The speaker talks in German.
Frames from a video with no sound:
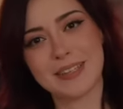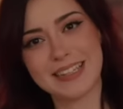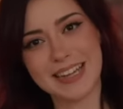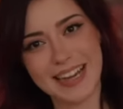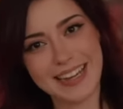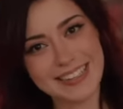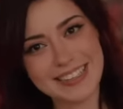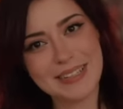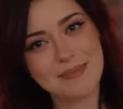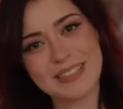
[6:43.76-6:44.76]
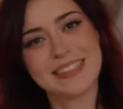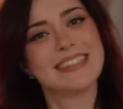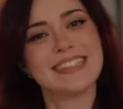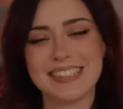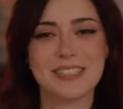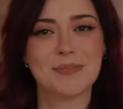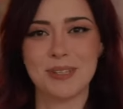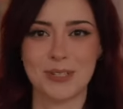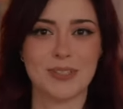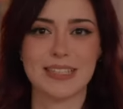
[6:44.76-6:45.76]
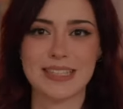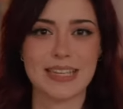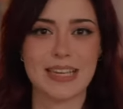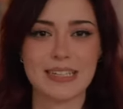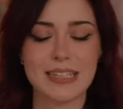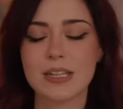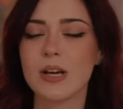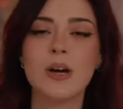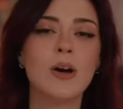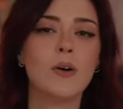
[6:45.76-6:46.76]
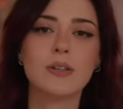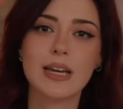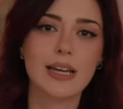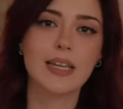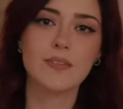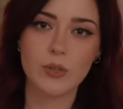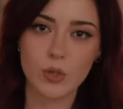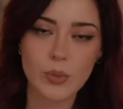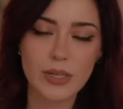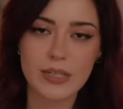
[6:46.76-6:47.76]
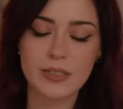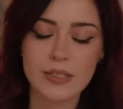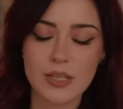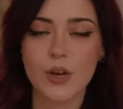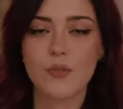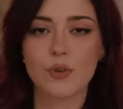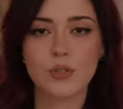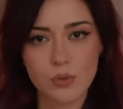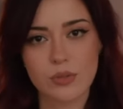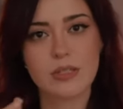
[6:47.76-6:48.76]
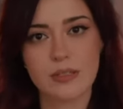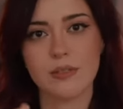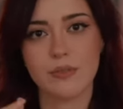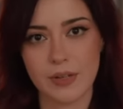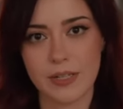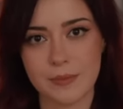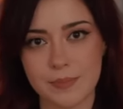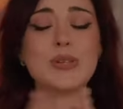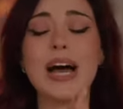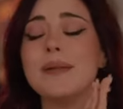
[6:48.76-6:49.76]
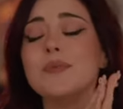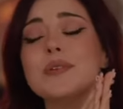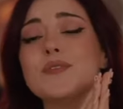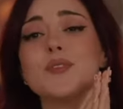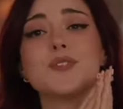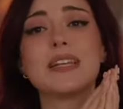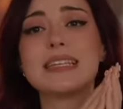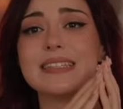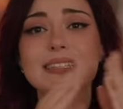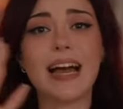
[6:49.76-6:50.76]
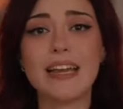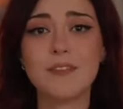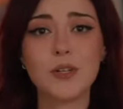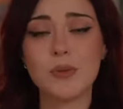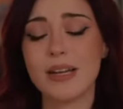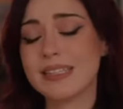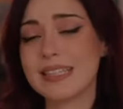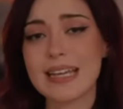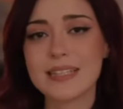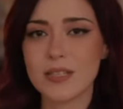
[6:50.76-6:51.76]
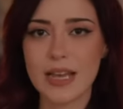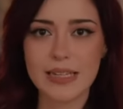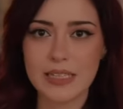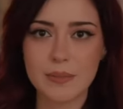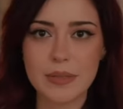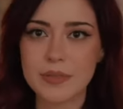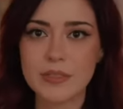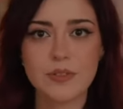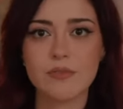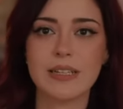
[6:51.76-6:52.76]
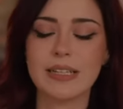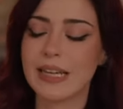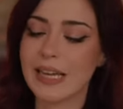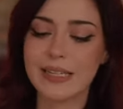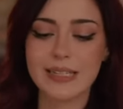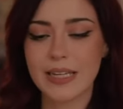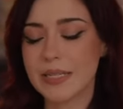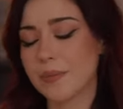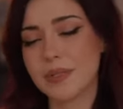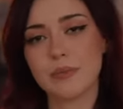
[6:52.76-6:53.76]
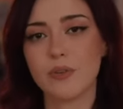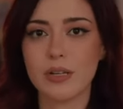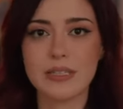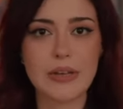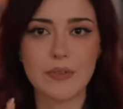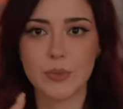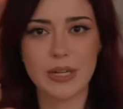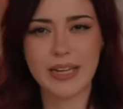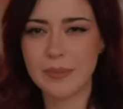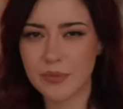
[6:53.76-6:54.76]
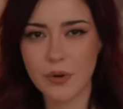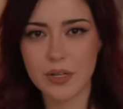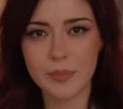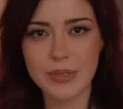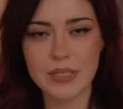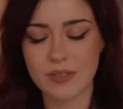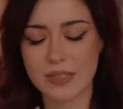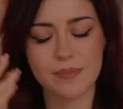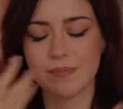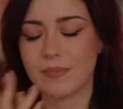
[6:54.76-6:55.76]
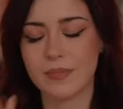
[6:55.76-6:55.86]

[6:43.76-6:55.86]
getan, indem sie die Screenshots gezeigt hat. Und da reden wir übrigens von Dutzenden Fällen. Und zu allem Überfluss war das nicht einfach nur ein Text aus heiterem Himmel von wegen, hey, ich kann nicht mal mit dem befreundet sein, wenn du mit Annie befreundet bist, was